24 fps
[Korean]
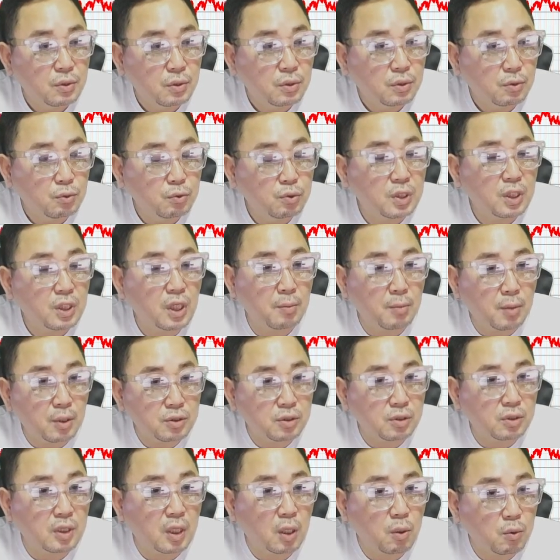우리가
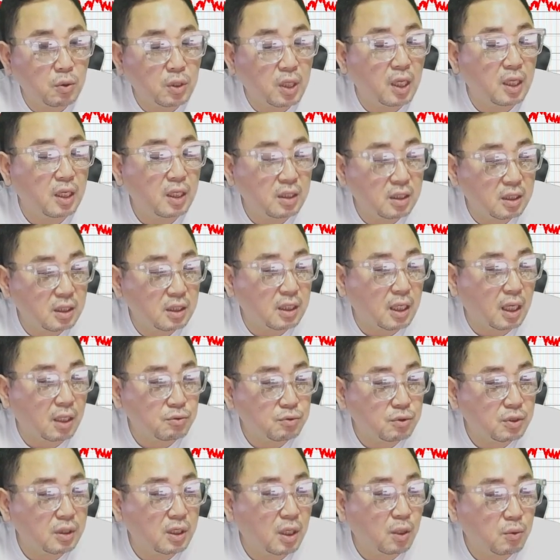먼저 나오고 걔네들이
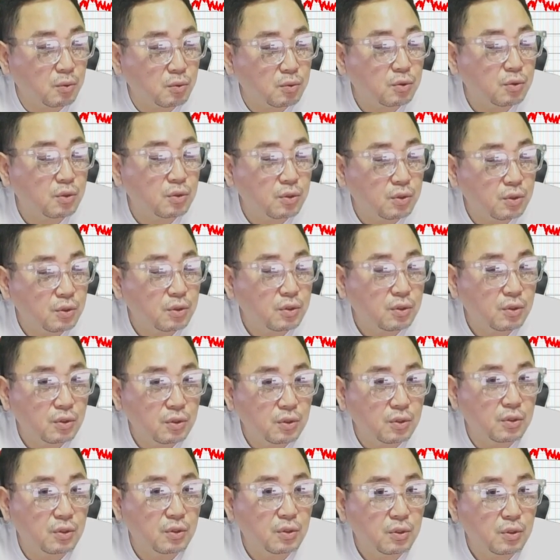나중에 나오는 거예요.
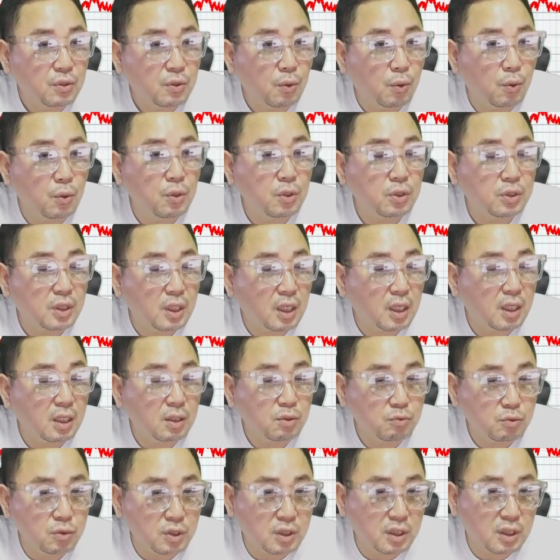올렸다가
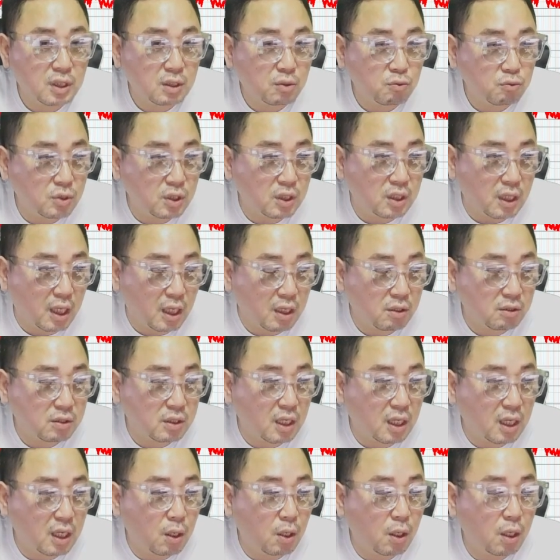우리 우리
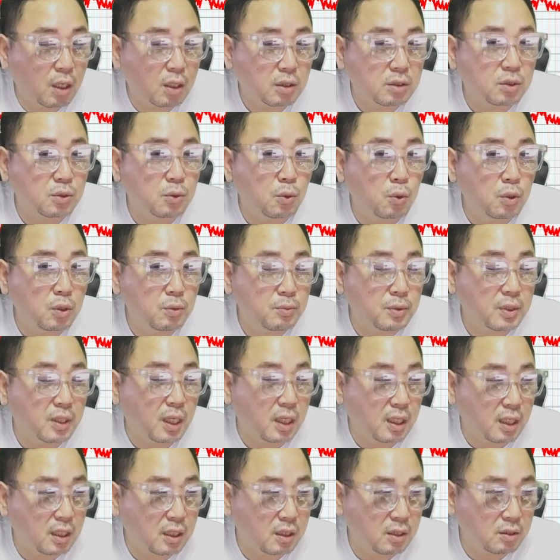내렸다가 들어올리면
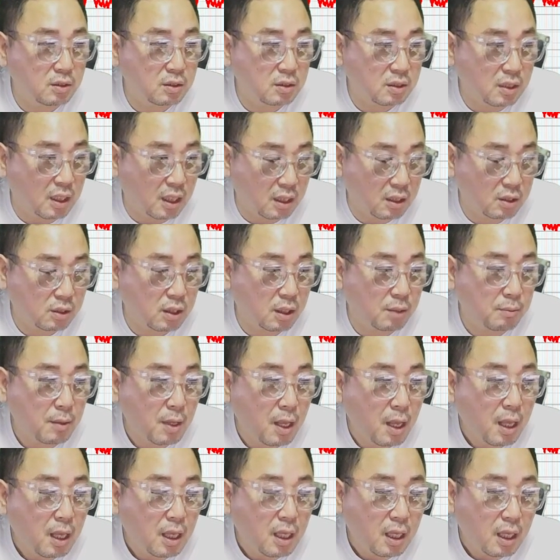걔네들 내렸다
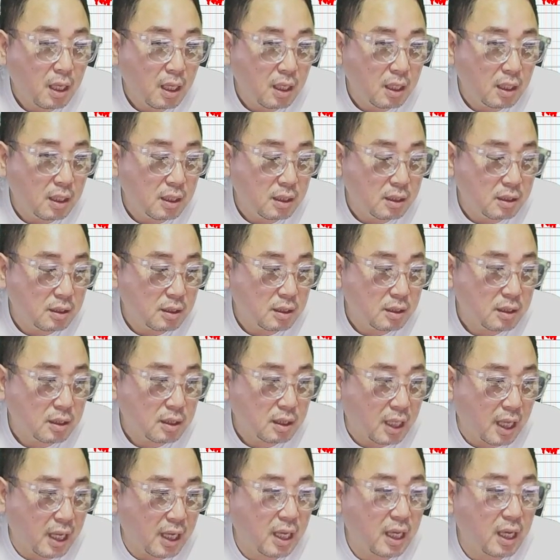
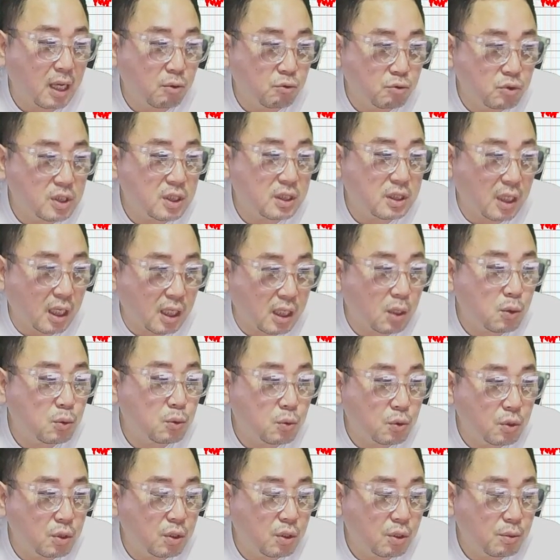걔네가 우리를 따라올
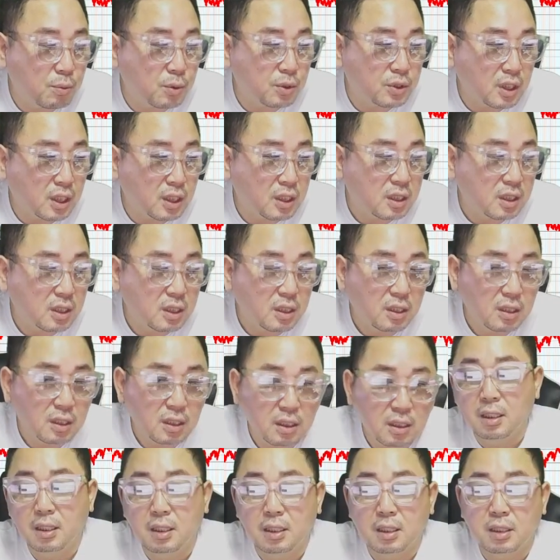거예요 모양을
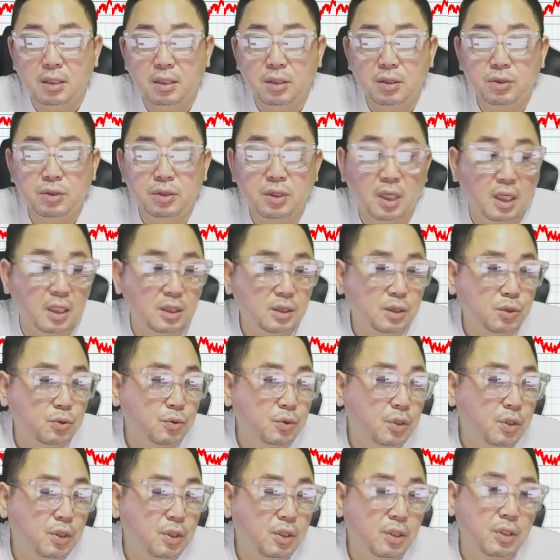그런 줄
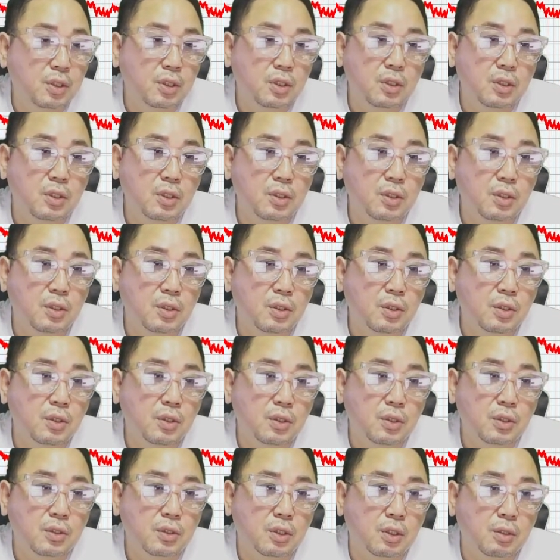아시고요 어,
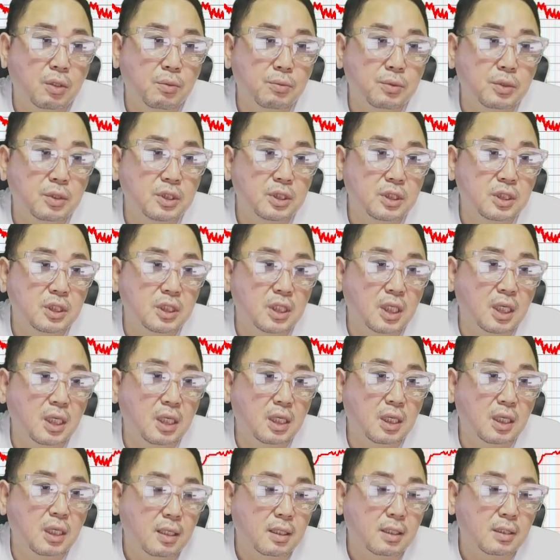여러분들
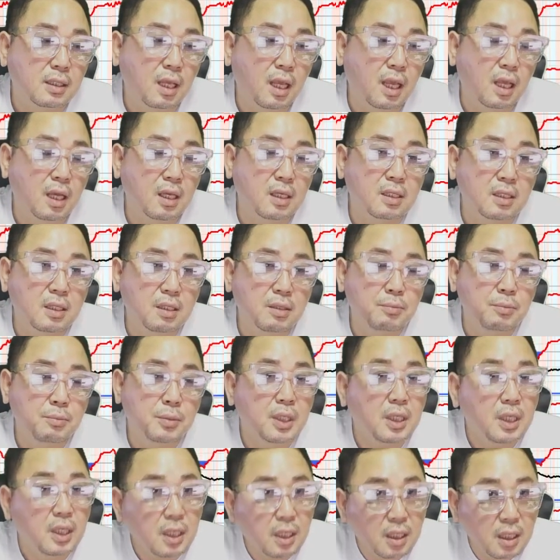시장 대행을
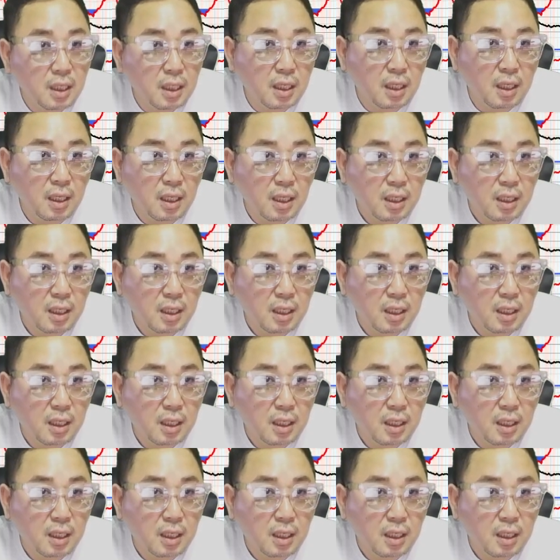미리